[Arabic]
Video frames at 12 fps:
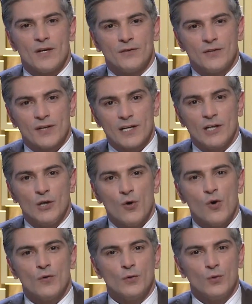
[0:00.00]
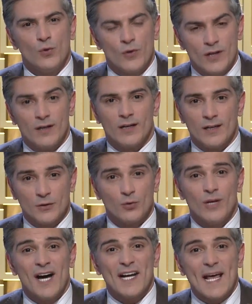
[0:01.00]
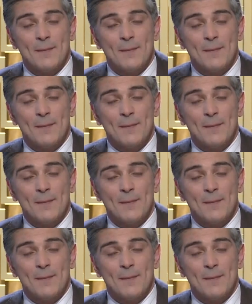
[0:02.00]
تريليون دولار